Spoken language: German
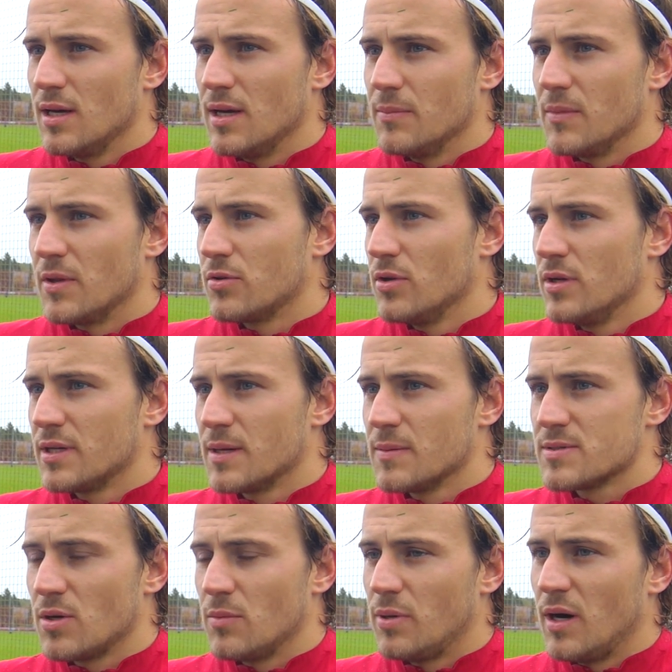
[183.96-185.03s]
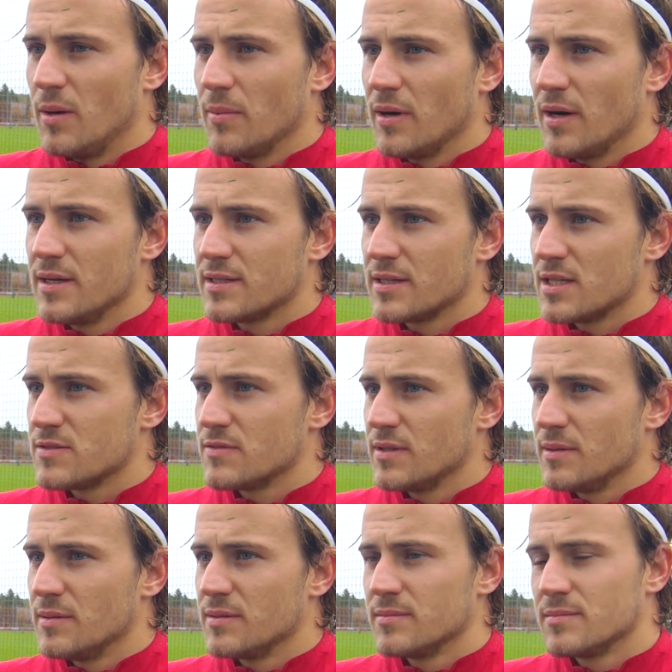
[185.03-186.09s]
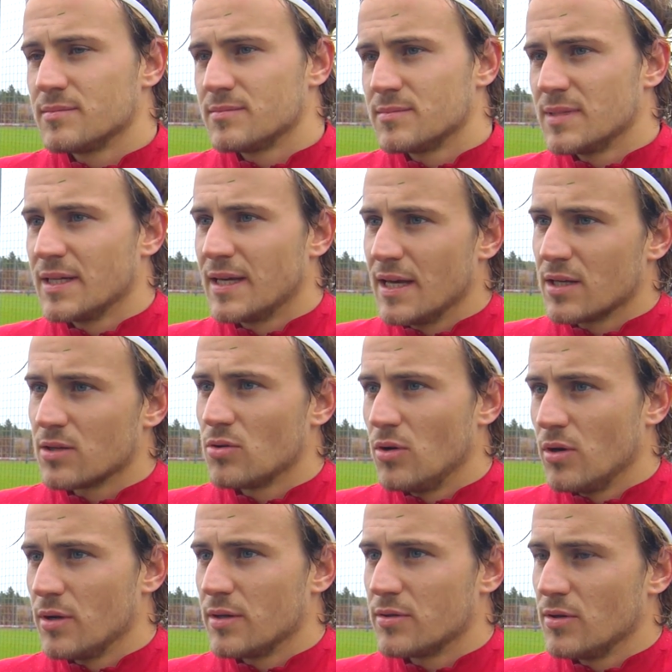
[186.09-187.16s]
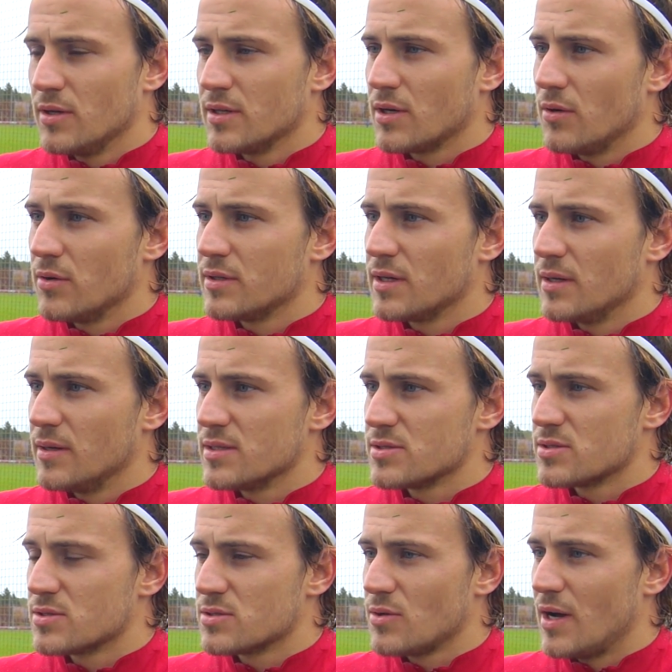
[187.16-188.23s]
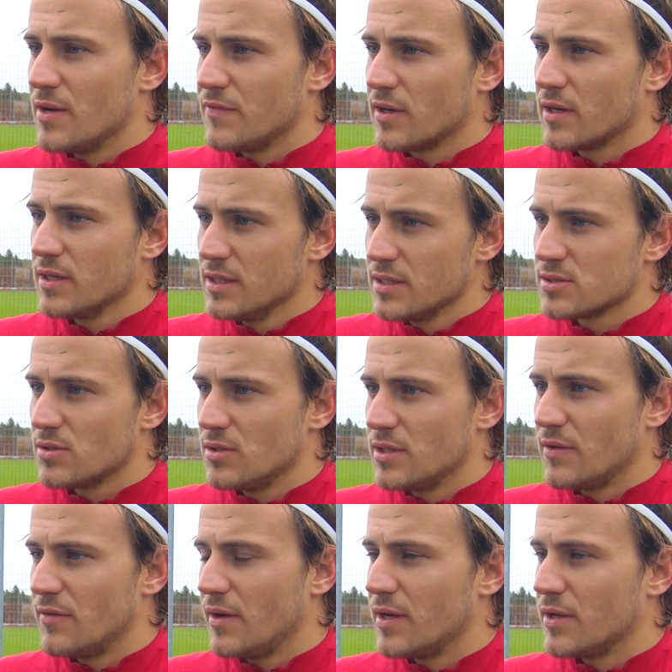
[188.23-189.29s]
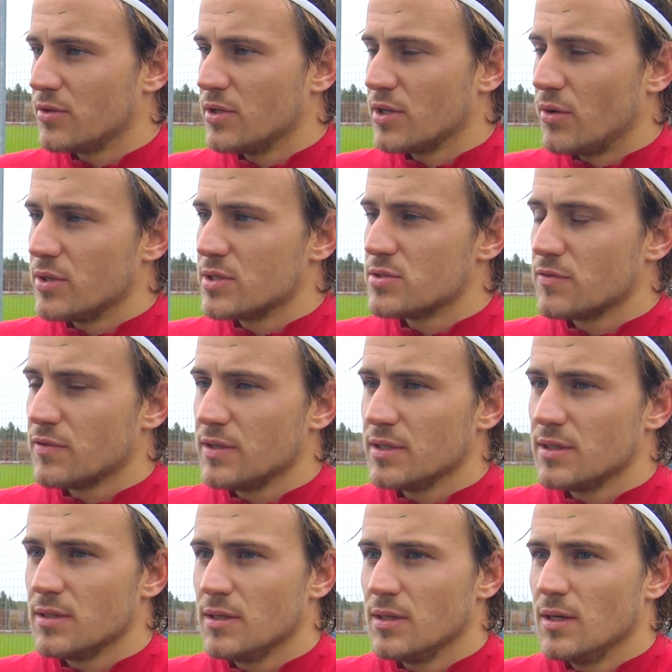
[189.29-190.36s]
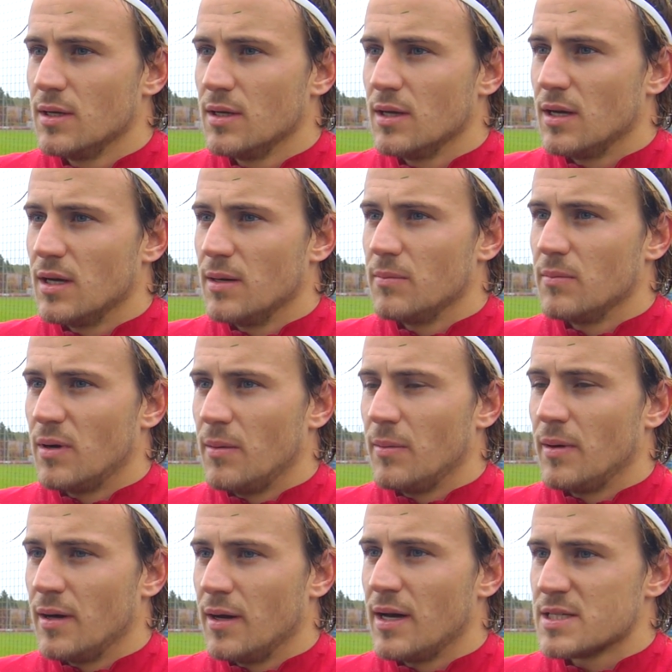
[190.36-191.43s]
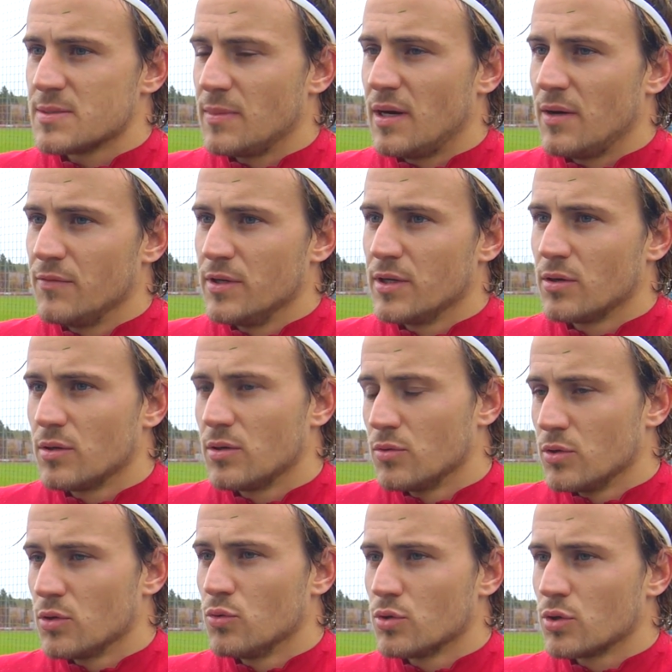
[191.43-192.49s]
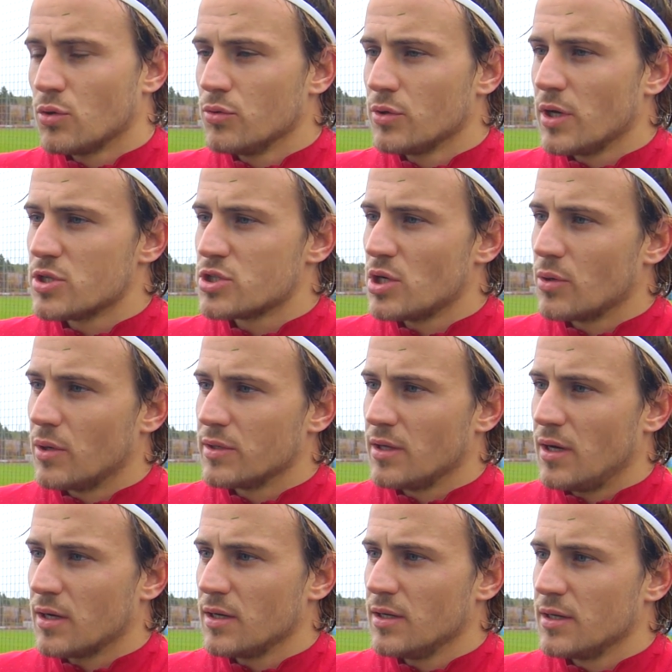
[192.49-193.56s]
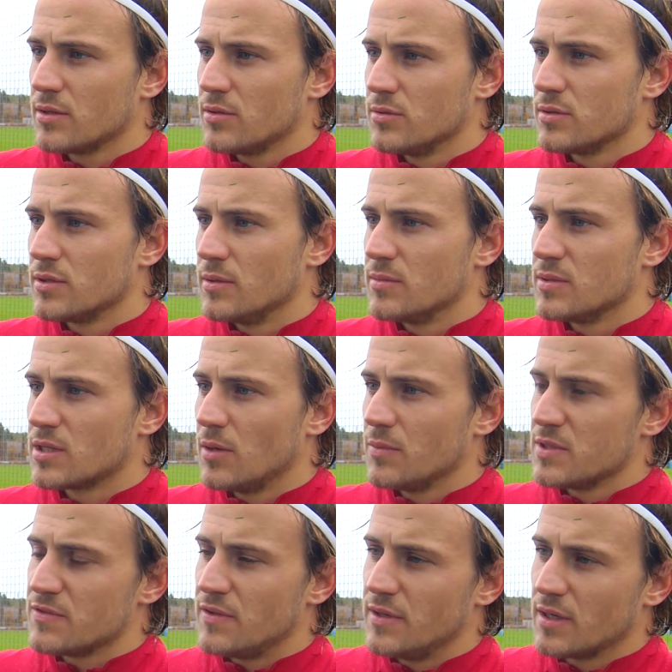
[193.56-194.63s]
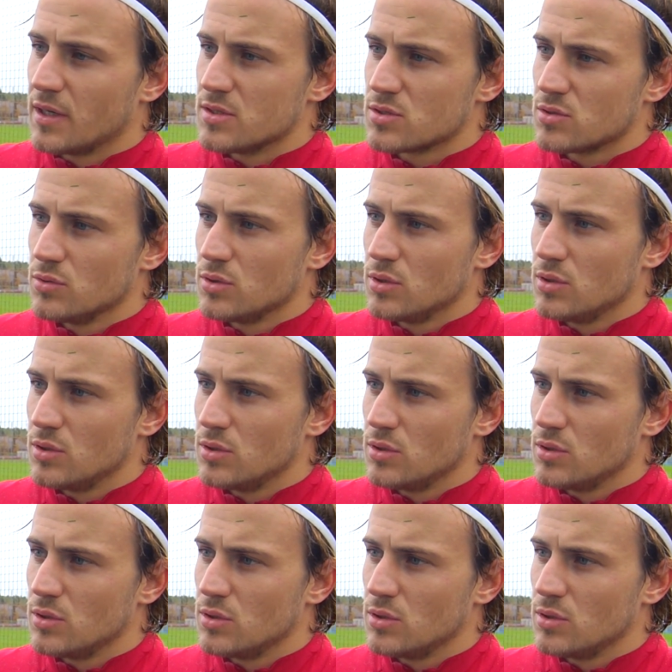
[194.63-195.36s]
Ähm, natürlich gibt es auch ein paar Bereiche, dass wir die Gegentore natürlich auch nicht äh, zu einfach kriegen sollen. Da war er natürlich auch nicht zufrieden. Ähm, aber erstmal haben wir eine, eine, gute Grundeinstellung an den Tag gelegt und ähm, ich glaube, das fand er ganz gut.